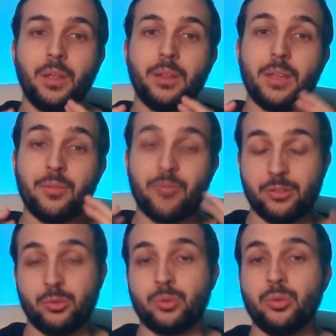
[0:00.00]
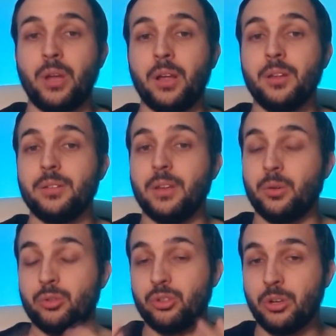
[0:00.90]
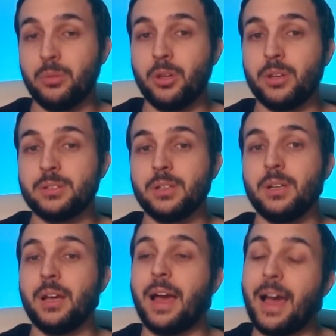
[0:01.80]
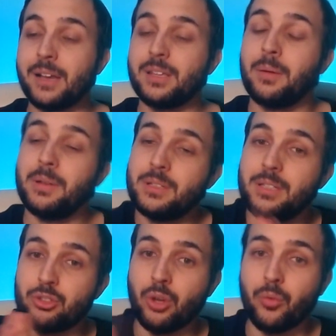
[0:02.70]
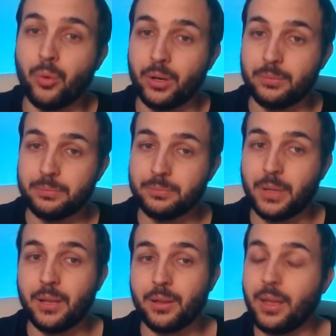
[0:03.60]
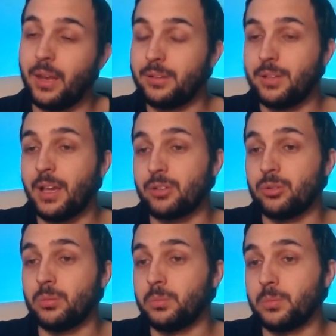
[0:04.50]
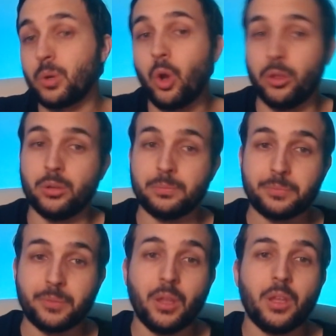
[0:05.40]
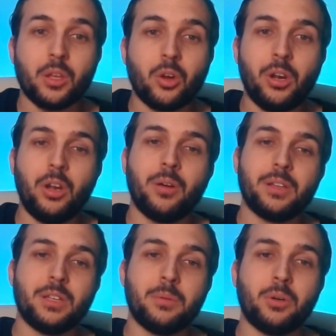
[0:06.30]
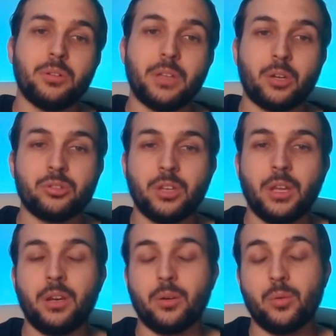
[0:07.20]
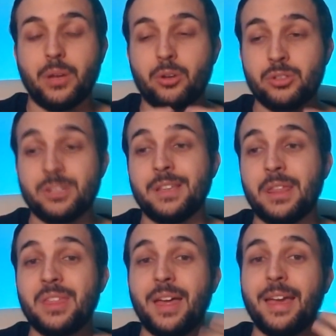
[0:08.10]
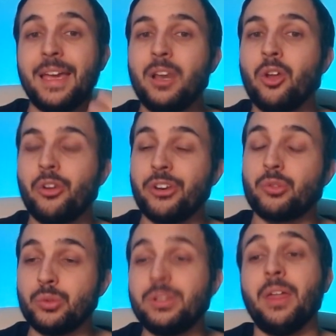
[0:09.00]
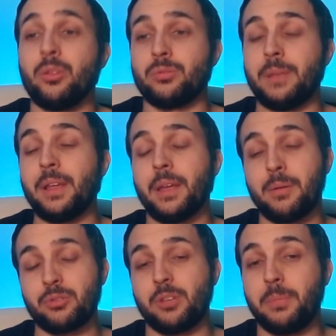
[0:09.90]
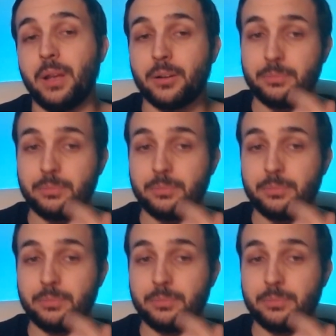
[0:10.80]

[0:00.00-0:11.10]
infraestructura de nuestros servidores a través de software, ¿vale? En este caso, código. Con el objetivo de conseguir una consistencia en los resultados, ¿vale? Que vamos a esperar.